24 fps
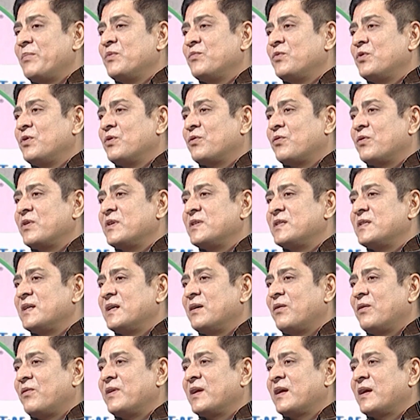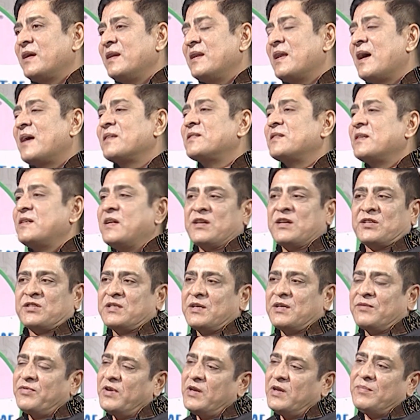আমি মনে করি যে অনেকে না জেনে
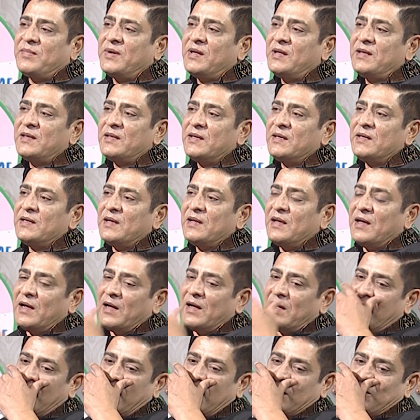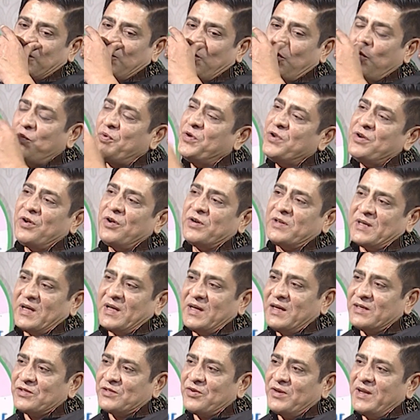আসছে ফিল্মে আর অভিনয়টা
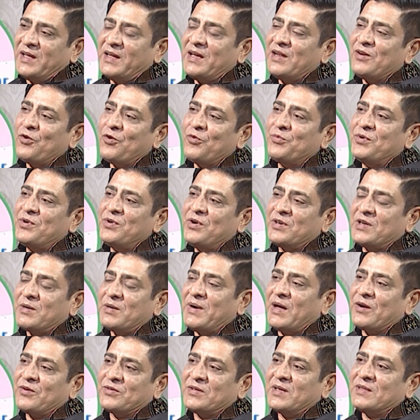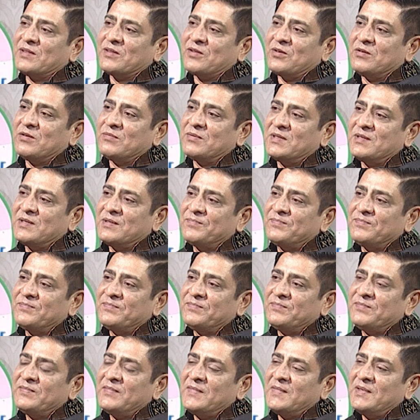আসলে এখানে অভিনয়টা ভালো জানতে হবে
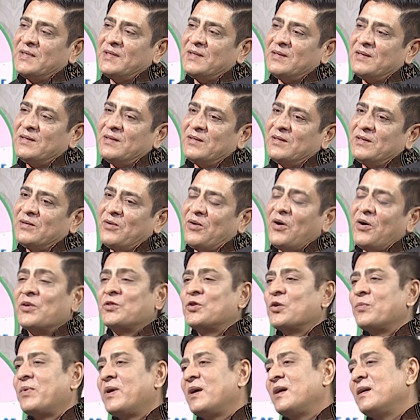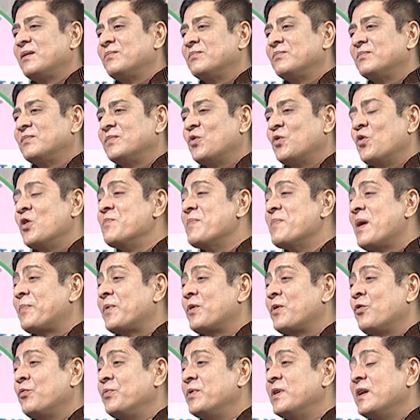হয়তোবা ওই
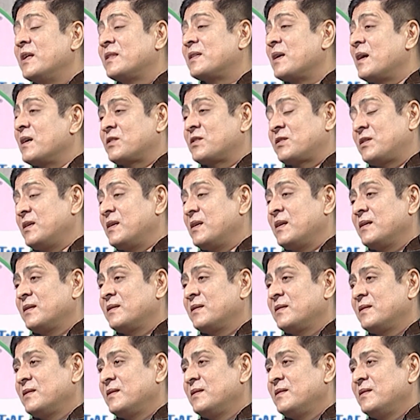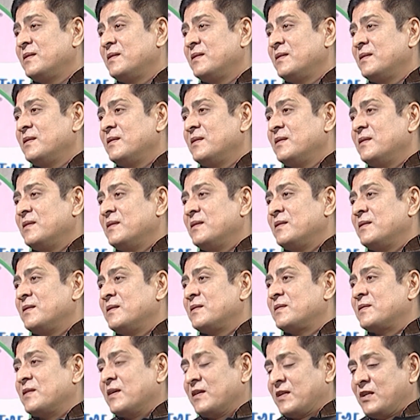মাপের অভিনেতা আসছে না
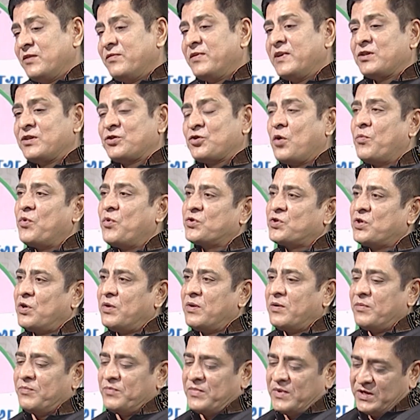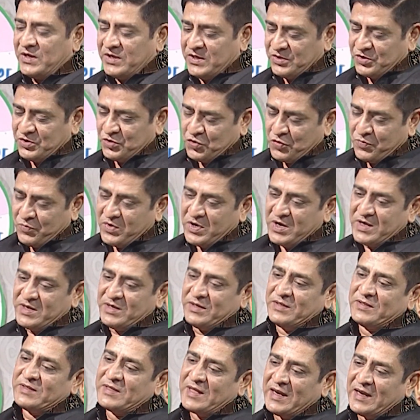সাকিবের সম মানে সমান
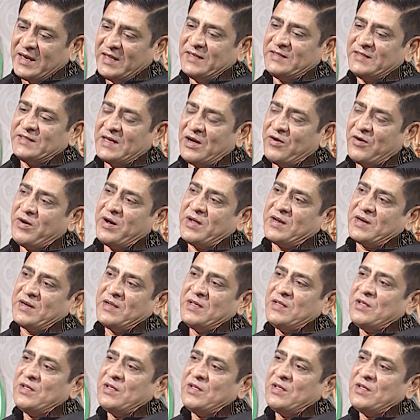তালে যাওয়ার